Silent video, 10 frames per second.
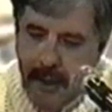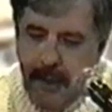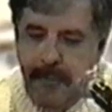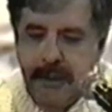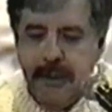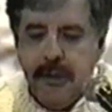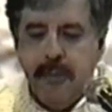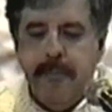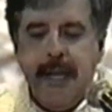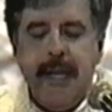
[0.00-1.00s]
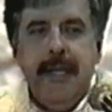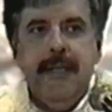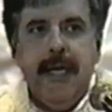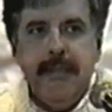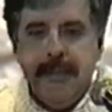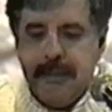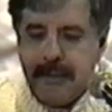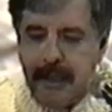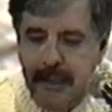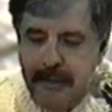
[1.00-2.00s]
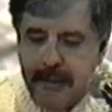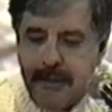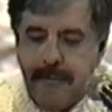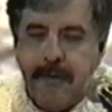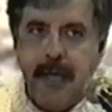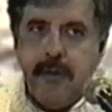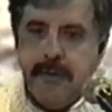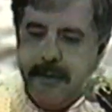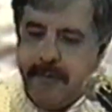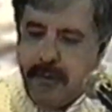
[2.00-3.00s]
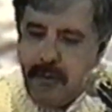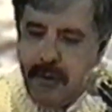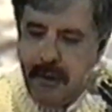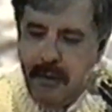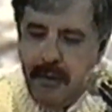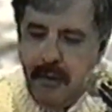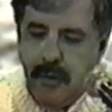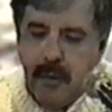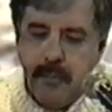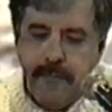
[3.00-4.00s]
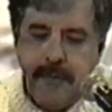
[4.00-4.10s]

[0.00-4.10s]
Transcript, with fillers: repetindo banalidades extraídas da fala conservadora, como